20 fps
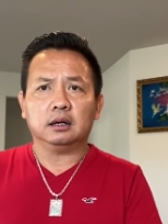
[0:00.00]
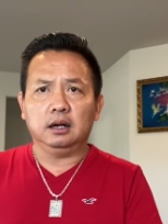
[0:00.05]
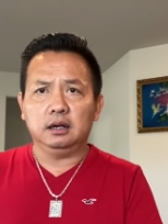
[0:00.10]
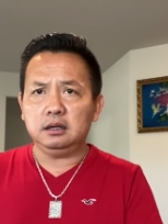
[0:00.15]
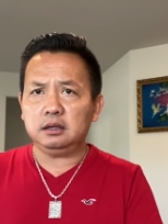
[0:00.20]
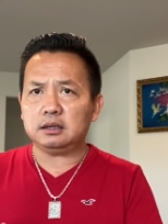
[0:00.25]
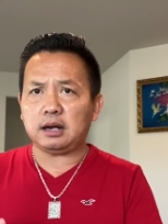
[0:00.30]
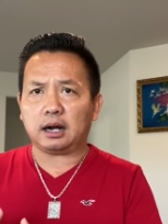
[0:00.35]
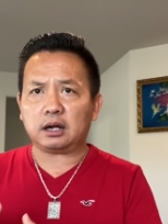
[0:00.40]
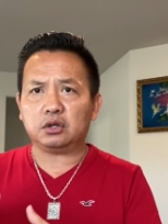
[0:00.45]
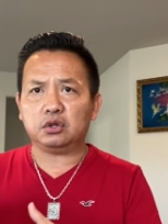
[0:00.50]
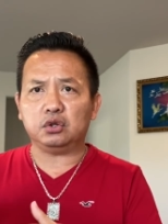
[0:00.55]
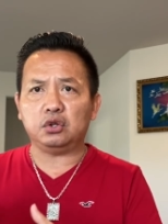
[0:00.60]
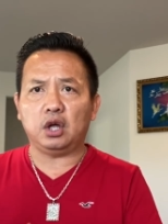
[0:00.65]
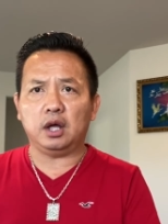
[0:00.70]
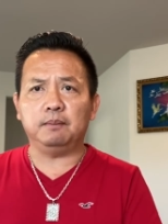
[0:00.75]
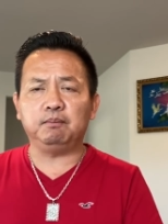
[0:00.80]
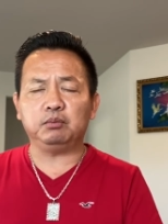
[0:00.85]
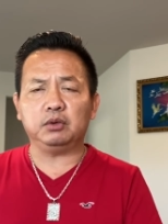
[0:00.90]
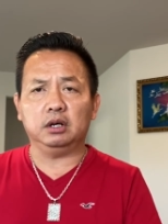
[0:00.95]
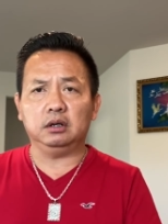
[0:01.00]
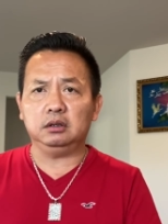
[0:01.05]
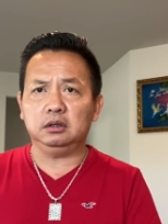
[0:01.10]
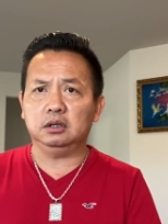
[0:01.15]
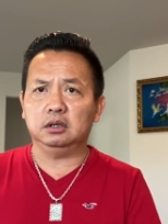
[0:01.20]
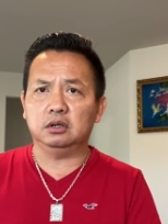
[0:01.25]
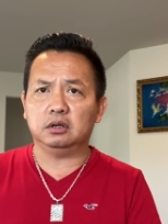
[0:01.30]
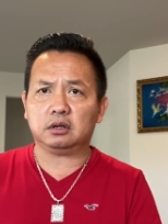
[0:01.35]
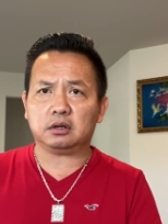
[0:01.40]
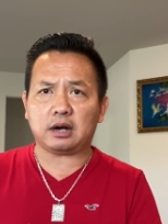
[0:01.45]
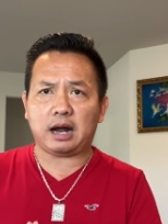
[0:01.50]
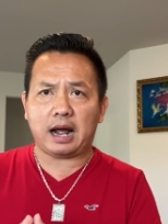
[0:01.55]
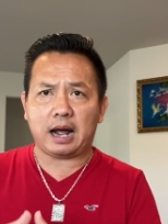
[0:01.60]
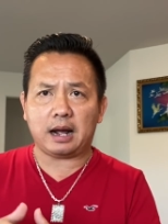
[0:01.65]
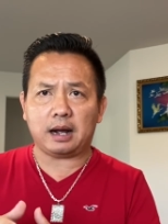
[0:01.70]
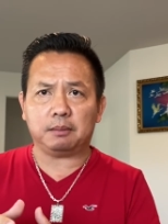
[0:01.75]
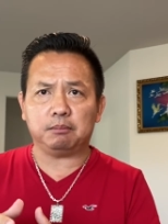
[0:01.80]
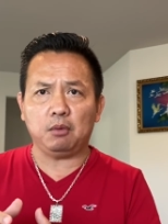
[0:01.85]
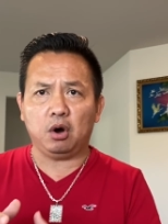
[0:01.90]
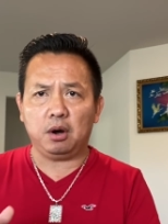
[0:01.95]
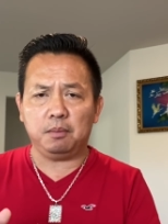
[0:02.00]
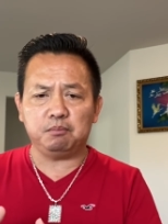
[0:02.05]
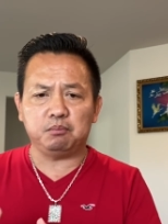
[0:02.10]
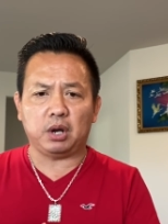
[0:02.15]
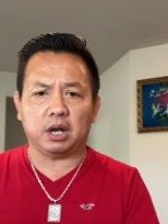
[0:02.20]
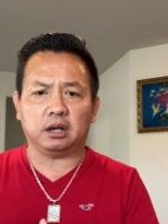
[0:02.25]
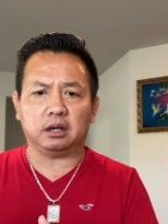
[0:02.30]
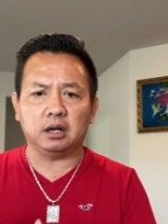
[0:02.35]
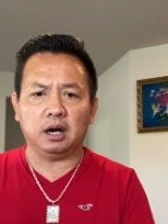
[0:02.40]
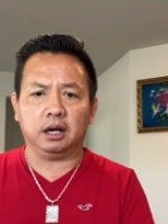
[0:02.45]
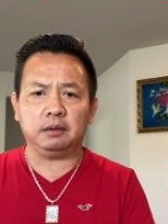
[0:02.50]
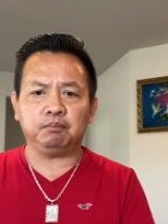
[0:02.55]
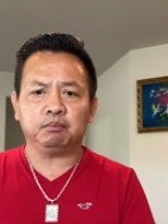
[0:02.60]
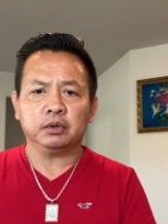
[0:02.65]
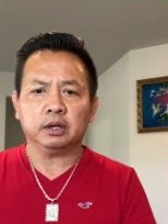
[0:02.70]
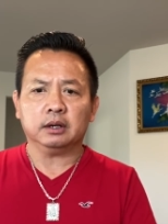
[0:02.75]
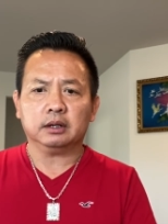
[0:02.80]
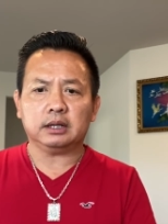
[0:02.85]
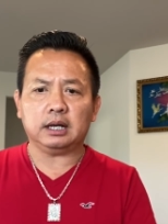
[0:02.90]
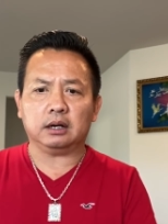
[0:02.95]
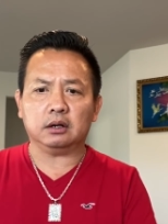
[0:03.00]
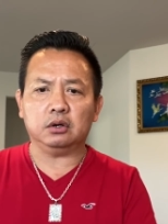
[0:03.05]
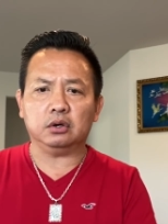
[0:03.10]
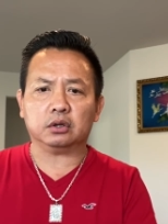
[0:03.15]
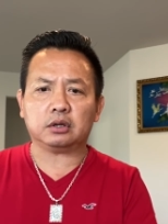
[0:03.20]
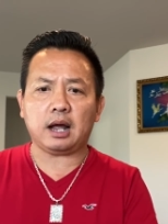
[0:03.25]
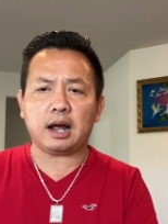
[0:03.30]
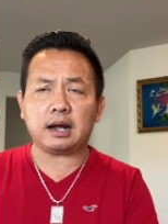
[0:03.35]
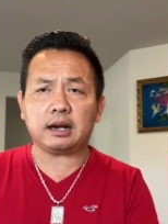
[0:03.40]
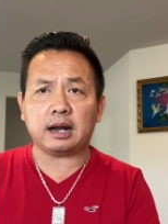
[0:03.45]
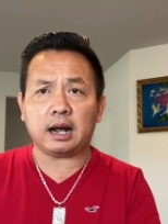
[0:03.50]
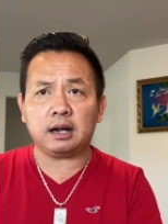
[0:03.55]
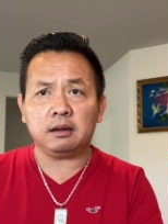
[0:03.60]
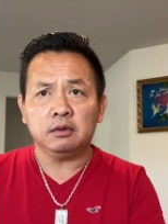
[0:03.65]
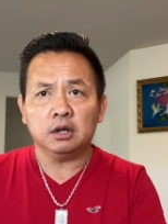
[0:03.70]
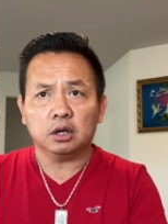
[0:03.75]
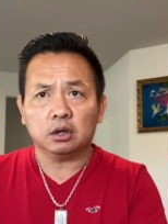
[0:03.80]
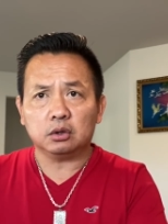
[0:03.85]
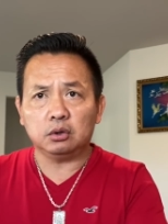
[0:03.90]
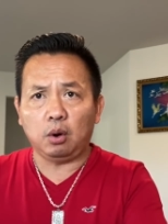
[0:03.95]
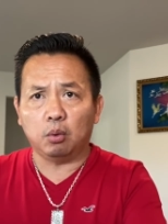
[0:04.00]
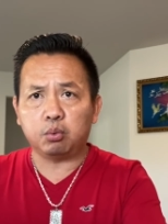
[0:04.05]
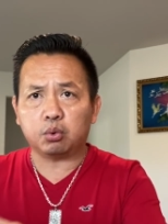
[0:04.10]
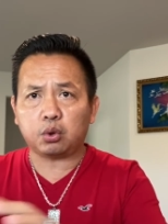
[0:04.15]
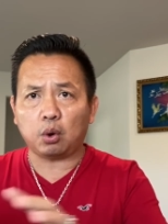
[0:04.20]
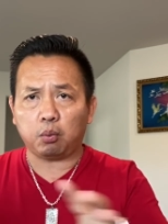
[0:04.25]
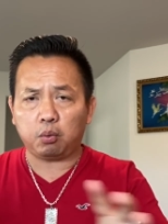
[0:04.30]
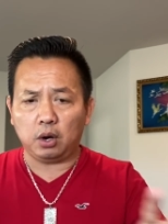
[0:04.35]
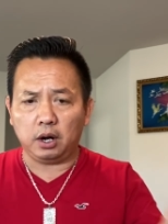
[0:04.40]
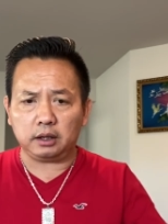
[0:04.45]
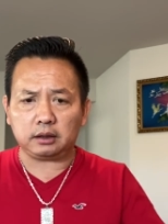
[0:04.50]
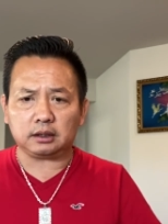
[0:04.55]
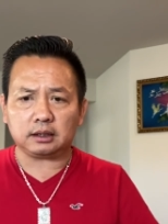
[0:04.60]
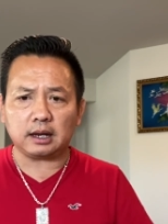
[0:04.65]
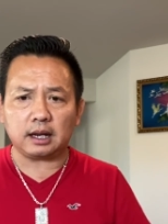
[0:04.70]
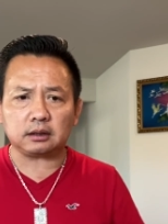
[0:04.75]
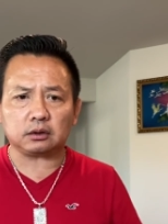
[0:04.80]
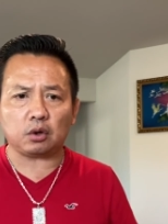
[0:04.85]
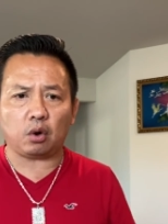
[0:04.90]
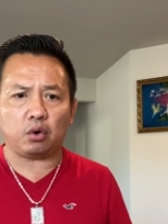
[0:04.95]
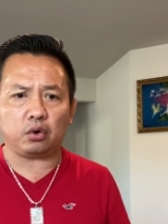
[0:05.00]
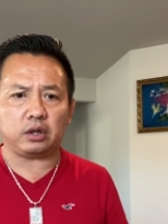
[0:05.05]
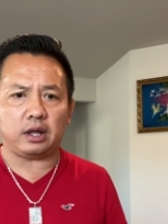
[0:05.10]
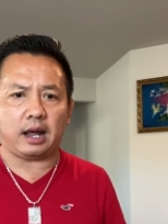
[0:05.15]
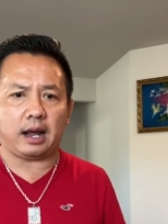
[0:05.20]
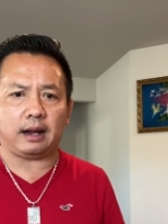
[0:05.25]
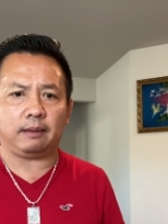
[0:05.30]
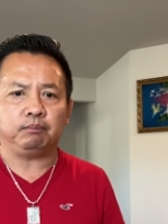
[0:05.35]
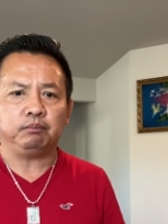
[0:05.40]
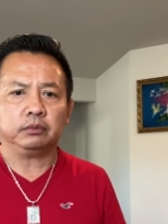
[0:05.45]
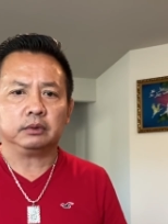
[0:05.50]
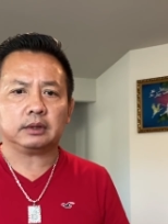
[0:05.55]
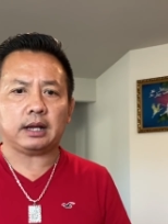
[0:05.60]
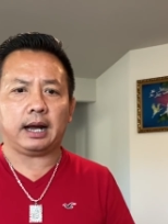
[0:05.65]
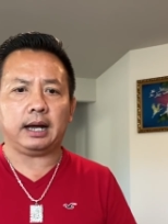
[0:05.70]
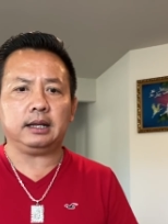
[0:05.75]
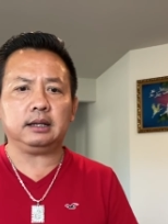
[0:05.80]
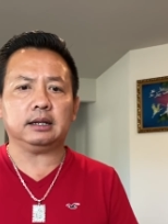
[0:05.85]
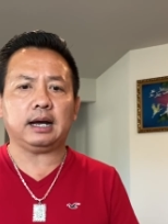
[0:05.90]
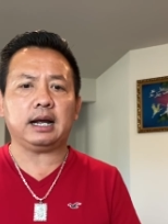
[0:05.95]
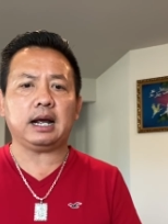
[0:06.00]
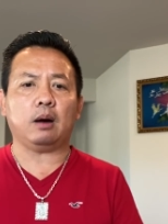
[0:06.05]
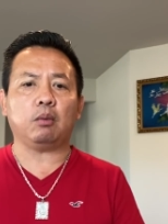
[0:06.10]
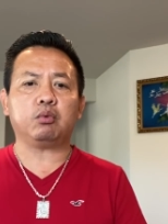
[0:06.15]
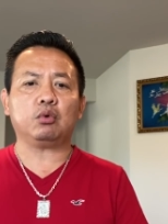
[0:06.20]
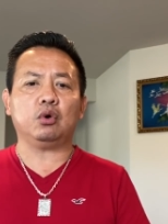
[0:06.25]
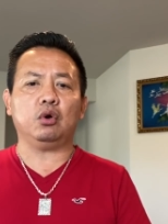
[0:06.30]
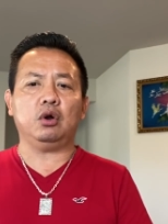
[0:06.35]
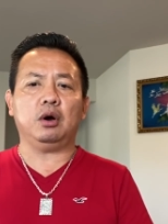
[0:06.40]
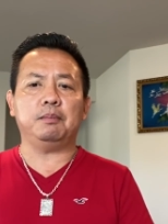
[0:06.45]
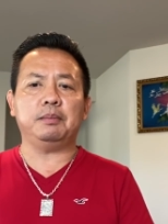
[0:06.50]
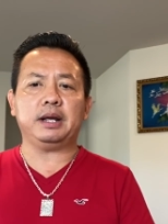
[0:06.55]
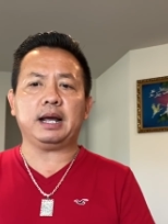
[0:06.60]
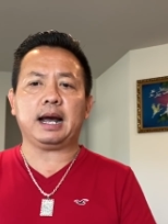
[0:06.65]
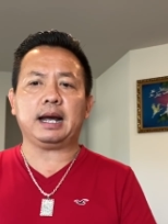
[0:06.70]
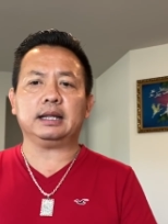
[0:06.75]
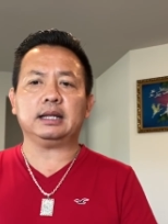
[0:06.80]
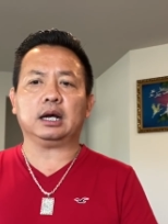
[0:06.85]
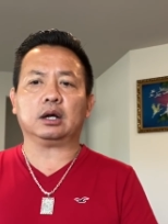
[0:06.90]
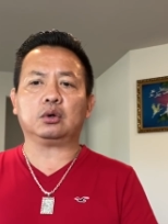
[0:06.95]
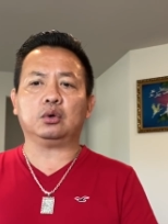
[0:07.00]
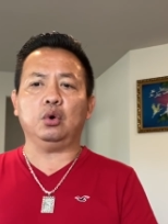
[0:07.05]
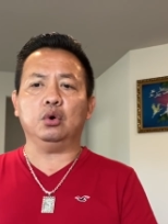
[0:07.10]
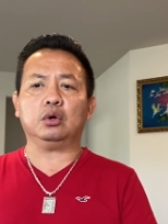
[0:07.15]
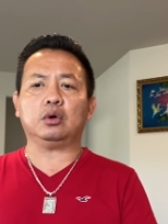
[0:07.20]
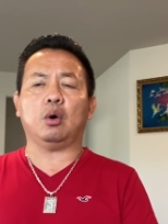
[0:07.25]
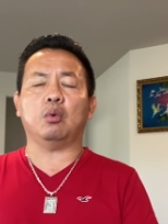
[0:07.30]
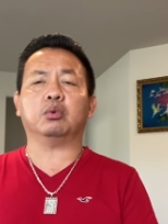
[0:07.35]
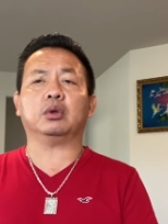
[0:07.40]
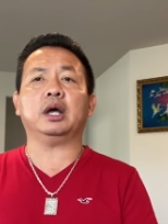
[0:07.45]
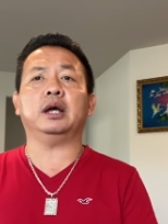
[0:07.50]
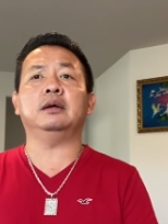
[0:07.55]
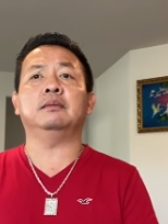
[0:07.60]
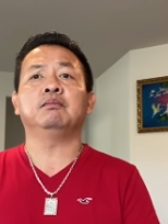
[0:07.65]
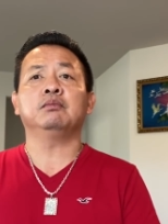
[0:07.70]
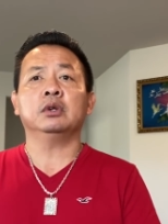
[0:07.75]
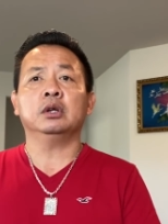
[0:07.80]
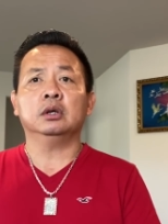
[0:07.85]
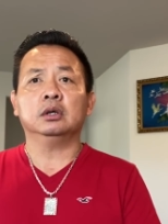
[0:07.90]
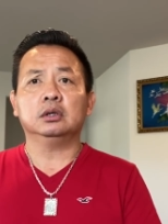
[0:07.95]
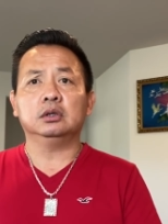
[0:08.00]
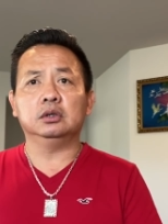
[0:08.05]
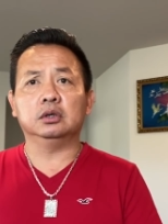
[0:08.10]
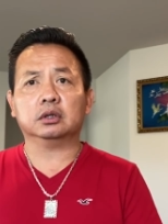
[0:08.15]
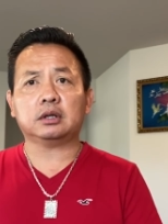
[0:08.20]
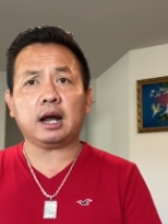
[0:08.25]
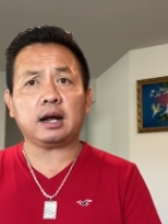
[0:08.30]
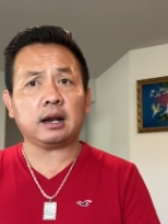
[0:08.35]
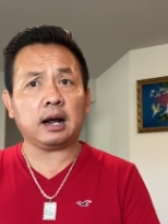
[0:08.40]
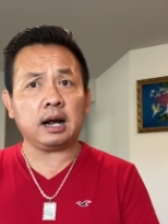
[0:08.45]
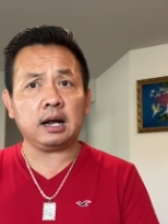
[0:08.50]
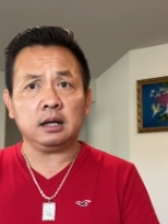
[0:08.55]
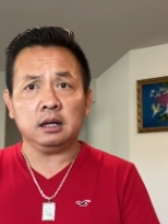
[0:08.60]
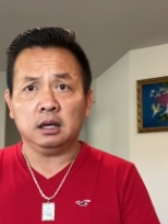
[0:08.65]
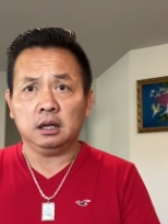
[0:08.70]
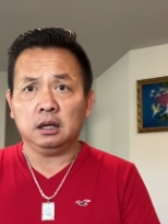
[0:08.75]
lính đặc nhiệm những người rà bom mìn đến và người ta đã lùng sụp hết các tòa nhà tại đại học Columbia và cuối cùng thì người ta đã